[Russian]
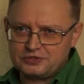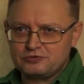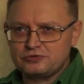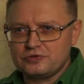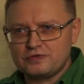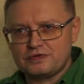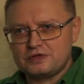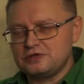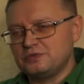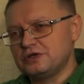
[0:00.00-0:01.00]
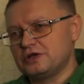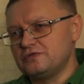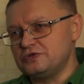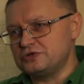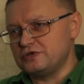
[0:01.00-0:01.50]
Это то, что называется
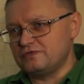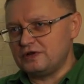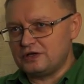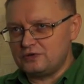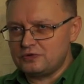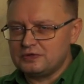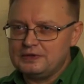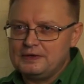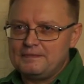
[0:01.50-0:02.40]
кинематографический фольклор –